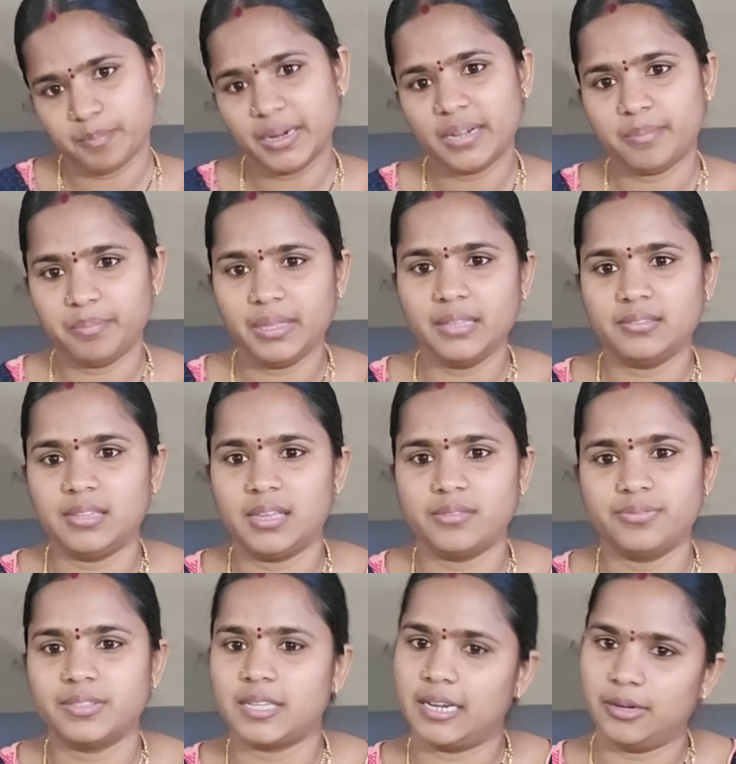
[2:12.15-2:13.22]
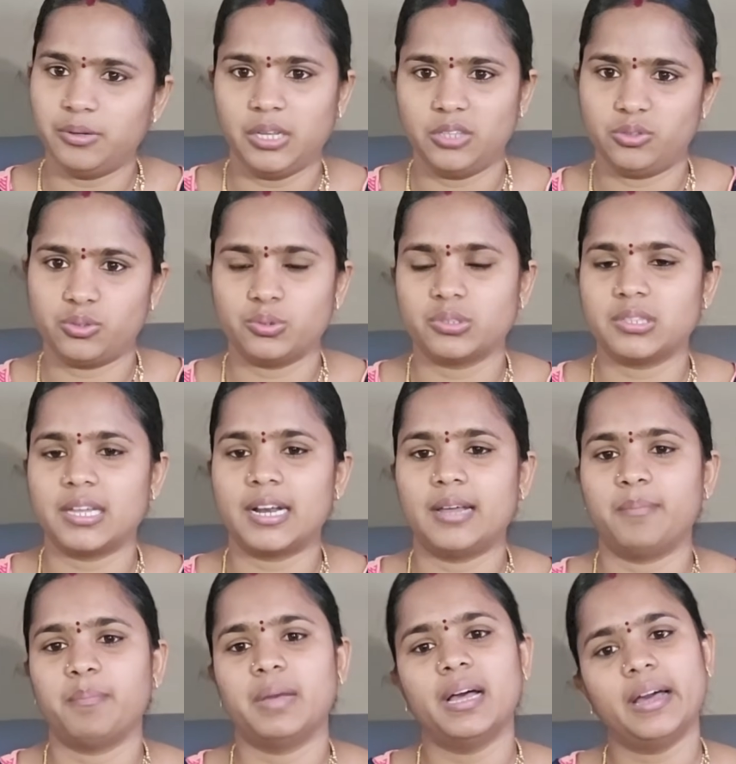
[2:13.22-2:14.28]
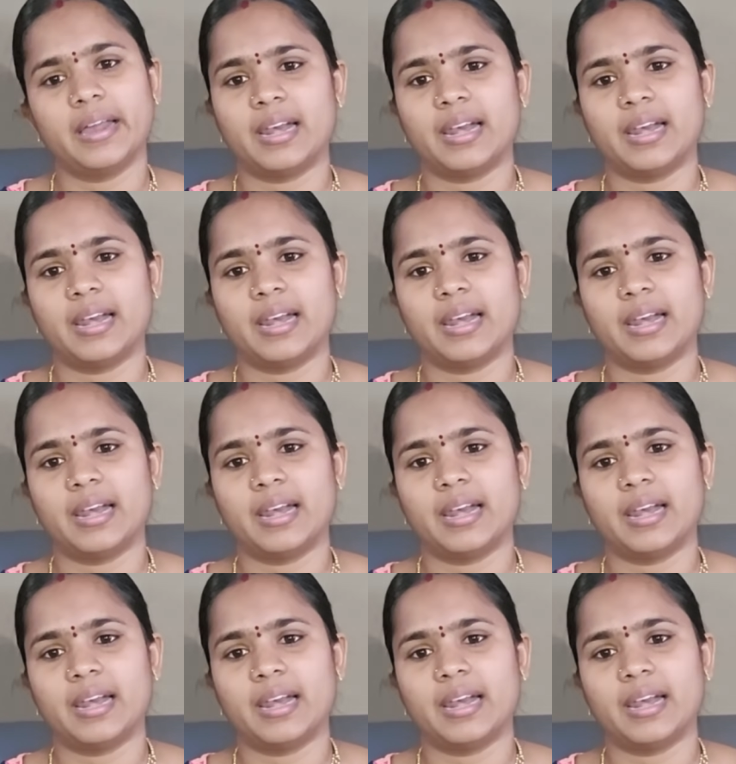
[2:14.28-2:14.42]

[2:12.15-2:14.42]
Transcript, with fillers: బట్ మీ సేఫ్ సైడ్ నేను చూస్తానమ్మా